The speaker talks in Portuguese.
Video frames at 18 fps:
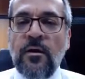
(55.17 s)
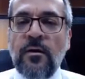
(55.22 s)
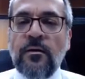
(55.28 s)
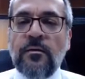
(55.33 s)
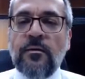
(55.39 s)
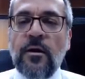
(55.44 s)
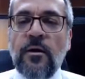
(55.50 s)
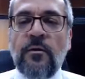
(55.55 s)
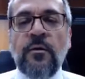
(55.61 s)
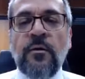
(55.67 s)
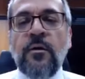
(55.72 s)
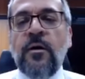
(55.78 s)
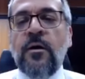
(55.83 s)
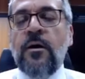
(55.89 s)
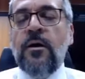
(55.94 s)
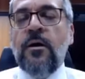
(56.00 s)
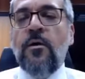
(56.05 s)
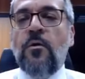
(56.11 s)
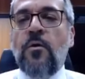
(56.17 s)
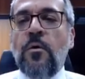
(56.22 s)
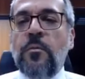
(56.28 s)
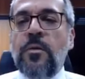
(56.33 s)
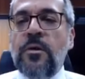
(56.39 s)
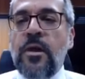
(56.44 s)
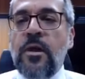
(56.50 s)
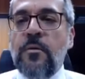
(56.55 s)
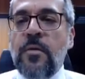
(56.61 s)
Então, eu
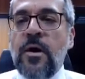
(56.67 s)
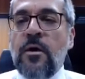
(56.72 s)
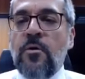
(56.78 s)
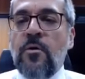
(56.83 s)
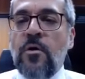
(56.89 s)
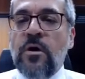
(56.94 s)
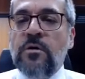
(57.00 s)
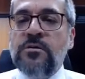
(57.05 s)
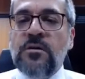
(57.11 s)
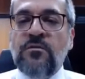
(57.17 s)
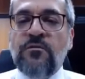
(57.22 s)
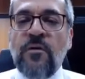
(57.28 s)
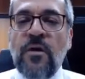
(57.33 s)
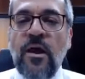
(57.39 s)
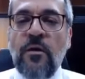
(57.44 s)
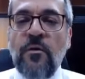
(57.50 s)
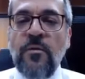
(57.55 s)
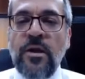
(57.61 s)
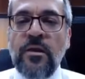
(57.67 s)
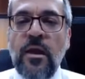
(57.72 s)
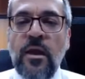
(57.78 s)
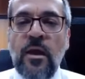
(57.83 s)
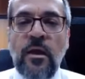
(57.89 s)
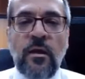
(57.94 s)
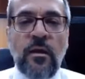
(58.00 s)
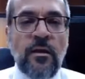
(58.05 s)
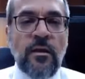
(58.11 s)
combinei uma coisa de falar com o
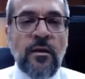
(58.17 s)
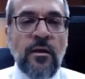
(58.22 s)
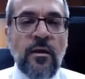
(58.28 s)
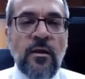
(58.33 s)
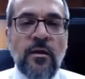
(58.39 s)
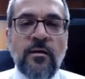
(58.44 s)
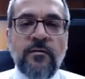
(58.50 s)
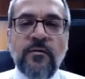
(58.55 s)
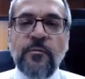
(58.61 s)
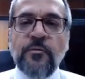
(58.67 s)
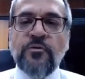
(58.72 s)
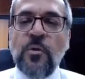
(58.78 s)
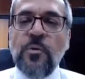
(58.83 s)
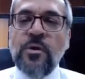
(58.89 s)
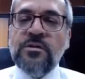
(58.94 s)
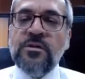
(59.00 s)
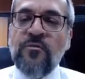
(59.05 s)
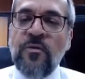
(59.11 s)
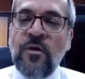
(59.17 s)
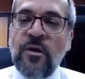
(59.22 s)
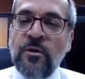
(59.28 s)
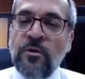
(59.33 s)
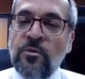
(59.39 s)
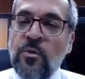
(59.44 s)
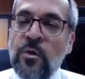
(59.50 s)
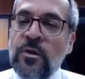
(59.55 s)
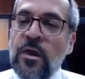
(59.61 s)
Enem. Vamos começar
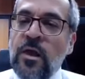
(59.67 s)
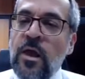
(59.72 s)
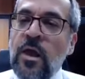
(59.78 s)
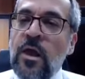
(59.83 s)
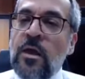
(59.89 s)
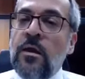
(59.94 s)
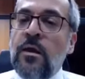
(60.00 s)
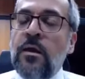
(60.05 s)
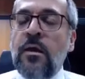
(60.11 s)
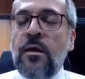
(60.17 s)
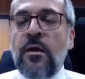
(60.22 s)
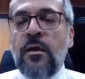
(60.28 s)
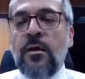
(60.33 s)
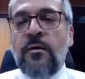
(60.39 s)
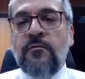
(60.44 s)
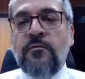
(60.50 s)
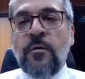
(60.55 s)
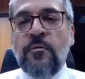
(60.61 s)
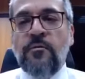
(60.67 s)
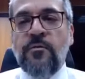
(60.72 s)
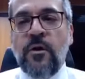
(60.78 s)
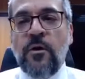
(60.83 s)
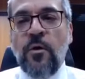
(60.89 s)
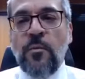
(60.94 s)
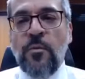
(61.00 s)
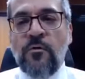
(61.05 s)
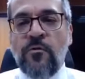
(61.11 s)
falando do Enem, vamos ver
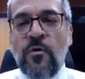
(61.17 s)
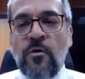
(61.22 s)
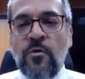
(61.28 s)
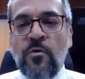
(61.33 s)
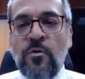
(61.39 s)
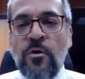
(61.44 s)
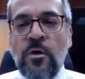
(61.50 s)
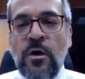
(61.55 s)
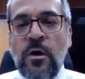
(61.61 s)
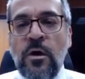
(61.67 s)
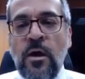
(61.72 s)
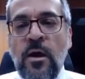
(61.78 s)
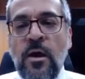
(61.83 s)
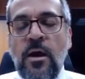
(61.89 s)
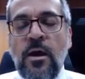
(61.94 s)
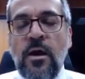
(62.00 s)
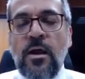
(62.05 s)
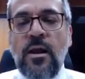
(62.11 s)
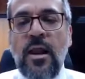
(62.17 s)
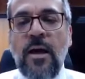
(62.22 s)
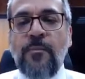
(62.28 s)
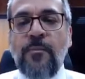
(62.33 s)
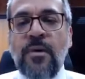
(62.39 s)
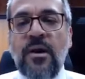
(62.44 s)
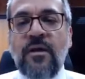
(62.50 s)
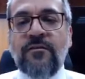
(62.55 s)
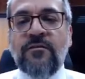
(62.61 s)
como evolui, e lá
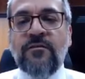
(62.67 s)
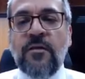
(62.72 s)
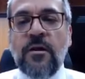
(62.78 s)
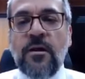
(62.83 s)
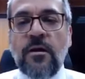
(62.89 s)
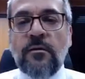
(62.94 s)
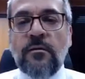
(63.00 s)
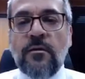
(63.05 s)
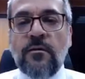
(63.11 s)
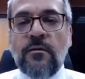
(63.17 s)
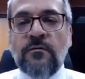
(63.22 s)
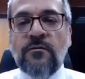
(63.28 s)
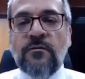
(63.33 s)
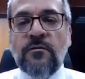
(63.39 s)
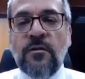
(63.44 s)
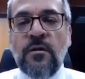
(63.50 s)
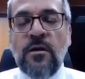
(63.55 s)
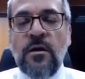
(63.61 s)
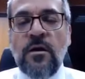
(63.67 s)
pelas tantas,